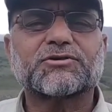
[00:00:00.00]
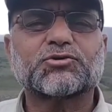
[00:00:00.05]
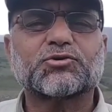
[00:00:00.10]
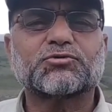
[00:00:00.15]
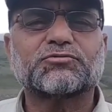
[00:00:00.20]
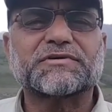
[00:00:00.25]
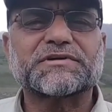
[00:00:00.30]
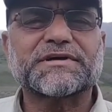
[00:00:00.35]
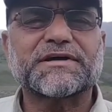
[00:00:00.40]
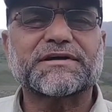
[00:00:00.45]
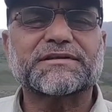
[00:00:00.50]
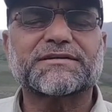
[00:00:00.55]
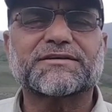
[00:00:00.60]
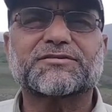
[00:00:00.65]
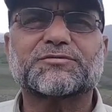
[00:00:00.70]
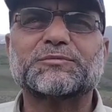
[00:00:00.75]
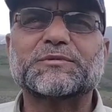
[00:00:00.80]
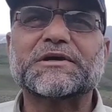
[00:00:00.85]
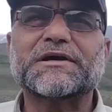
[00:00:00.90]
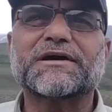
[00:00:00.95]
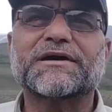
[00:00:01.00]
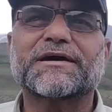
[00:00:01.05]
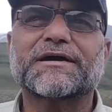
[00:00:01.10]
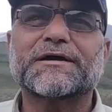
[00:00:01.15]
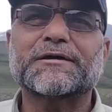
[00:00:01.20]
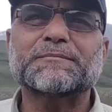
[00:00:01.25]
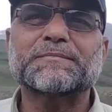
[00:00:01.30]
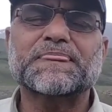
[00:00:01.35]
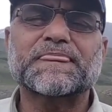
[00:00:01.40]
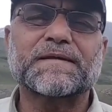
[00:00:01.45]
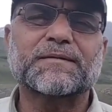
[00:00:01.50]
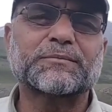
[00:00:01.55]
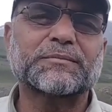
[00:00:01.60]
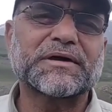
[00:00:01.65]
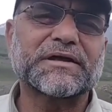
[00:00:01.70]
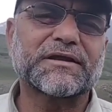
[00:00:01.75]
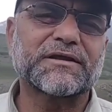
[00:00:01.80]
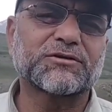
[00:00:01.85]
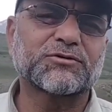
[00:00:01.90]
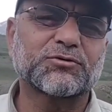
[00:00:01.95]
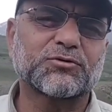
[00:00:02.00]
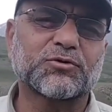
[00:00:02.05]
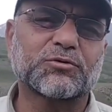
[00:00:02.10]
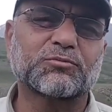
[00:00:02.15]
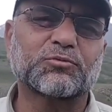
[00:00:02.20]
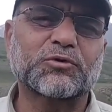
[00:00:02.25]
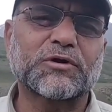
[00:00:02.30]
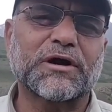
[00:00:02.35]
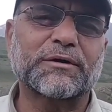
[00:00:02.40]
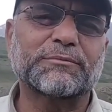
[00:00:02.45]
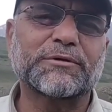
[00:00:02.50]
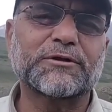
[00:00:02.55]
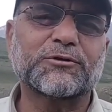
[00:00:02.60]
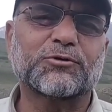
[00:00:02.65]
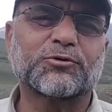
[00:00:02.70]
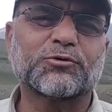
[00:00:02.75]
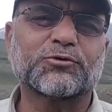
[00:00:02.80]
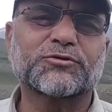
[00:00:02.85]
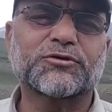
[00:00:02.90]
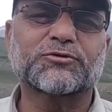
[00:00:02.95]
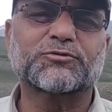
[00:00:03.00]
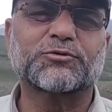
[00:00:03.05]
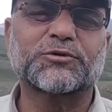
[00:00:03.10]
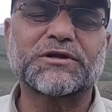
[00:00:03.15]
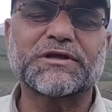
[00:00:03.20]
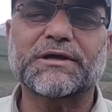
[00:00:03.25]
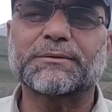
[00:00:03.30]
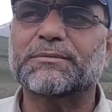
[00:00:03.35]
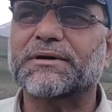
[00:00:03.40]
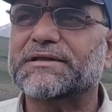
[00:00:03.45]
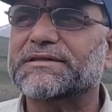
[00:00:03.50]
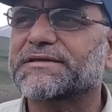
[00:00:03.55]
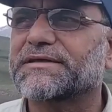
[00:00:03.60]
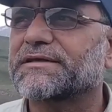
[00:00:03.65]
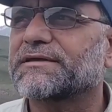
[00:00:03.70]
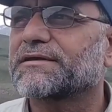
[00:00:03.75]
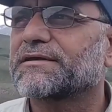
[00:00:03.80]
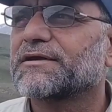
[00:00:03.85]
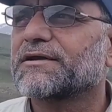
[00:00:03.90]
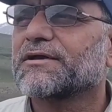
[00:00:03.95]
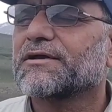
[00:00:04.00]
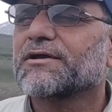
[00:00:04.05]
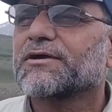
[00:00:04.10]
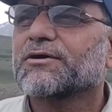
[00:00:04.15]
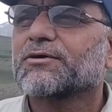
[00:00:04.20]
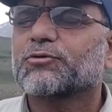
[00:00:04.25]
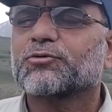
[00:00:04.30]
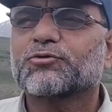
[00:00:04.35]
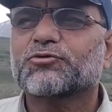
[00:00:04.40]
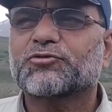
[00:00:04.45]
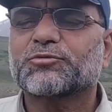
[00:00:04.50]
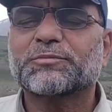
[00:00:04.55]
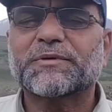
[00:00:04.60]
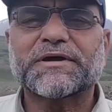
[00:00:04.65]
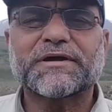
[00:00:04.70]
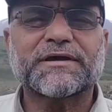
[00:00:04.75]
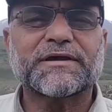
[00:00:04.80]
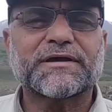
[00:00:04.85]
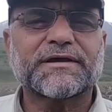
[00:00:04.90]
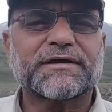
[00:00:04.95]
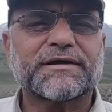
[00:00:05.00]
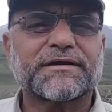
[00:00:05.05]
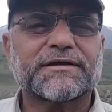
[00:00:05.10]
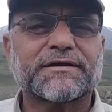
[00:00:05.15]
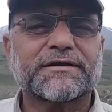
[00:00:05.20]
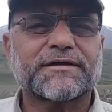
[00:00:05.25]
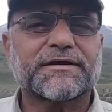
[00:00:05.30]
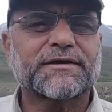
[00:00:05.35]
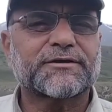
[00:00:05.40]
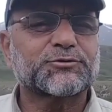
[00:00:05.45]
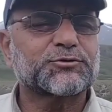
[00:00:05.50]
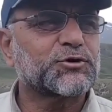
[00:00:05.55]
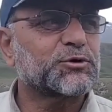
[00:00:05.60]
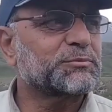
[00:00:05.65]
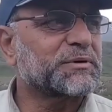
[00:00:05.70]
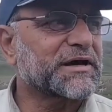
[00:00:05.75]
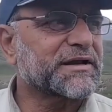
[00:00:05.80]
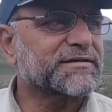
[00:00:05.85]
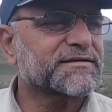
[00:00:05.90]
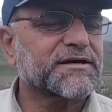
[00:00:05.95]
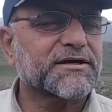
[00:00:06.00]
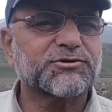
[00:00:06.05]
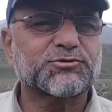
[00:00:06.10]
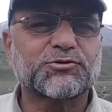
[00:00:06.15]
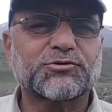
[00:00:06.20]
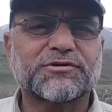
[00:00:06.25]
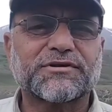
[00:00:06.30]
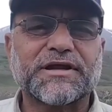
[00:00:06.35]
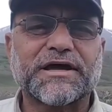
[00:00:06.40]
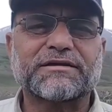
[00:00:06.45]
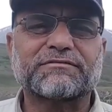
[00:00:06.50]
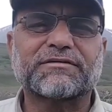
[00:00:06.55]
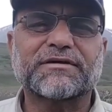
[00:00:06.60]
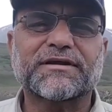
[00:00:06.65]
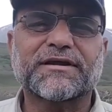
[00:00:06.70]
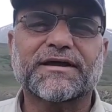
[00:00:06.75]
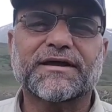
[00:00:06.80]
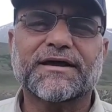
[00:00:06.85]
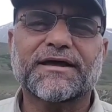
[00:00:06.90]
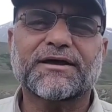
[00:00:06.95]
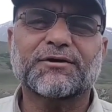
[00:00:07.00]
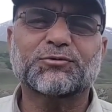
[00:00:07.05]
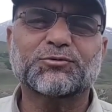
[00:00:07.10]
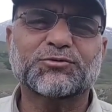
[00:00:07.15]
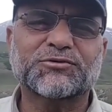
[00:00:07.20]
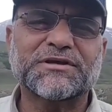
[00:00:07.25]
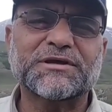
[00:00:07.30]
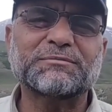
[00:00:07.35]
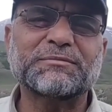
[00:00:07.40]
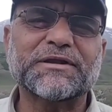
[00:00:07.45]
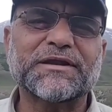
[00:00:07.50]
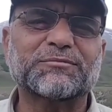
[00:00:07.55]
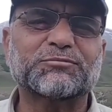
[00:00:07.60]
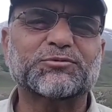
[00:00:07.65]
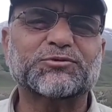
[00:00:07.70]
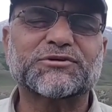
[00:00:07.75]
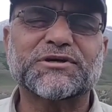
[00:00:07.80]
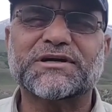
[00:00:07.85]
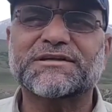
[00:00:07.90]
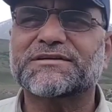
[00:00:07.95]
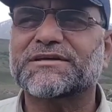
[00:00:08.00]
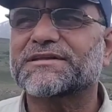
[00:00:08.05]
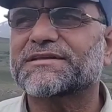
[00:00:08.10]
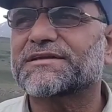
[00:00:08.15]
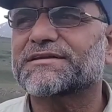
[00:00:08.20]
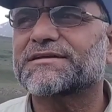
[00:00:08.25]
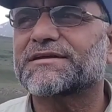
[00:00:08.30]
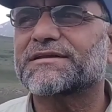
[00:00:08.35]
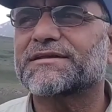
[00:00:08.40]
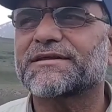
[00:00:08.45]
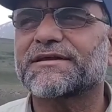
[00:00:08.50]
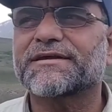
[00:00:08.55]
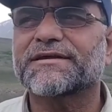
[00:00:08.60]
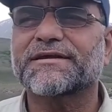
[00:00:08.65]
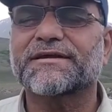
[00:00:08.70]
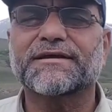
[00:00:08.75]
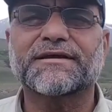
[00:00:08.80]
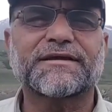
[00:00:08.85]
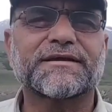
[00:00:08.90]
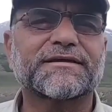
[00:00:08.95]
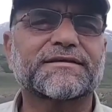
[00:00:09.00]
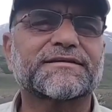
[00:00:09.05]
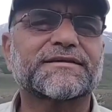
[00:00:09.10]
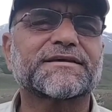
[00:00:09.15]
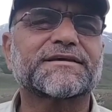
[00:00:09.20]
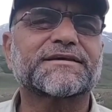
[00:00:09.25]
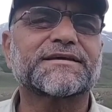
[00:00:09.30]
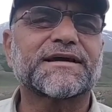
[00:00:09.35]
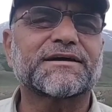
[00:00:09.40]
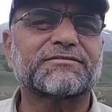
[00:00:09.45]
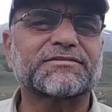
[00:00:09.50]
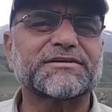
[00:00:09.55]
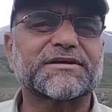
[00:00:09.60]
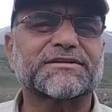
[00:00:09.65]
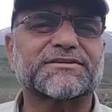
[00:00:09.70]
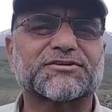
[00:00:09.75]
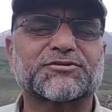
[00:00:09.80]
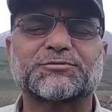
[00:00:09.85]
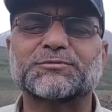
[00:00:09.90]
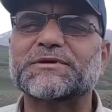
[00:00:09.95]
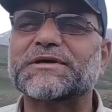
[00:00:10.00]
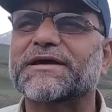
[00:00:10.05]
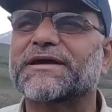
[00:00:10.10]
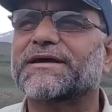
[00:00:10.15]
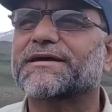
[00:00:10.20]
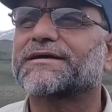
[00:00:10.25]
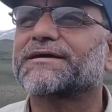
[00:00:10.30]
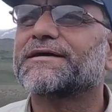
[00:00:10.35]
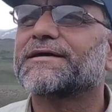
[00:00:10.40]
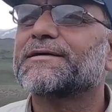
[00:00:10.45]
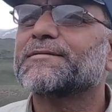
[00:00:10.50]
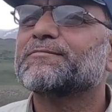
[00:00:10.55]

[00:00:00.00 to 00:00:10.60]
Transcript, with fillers: की जो वजह तस्मिया है मैंने जो मुकामी लोगों से सुनी है बातें उसमें एक तो हमारे साथ जो ड्राइवर है उससे मैंने पूछा चलते चलते कि इसकी क्या वजह तस्मिया है